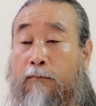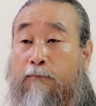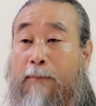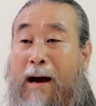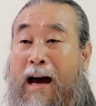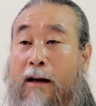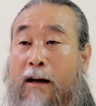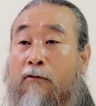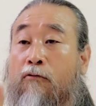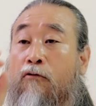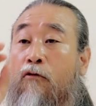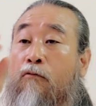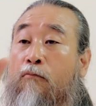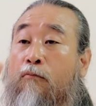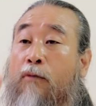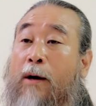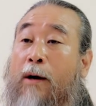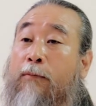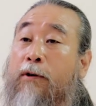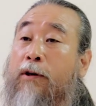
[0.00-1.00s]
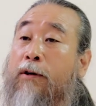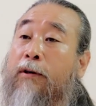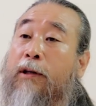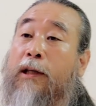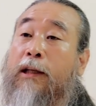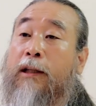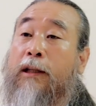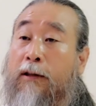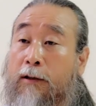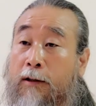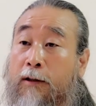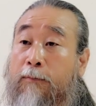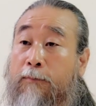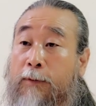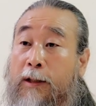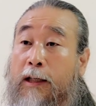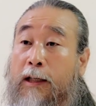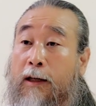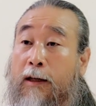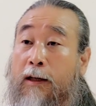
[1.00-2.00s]
바른 공부하면 그렇게 되는
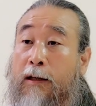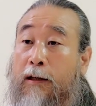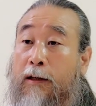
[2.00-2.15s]
겁니다.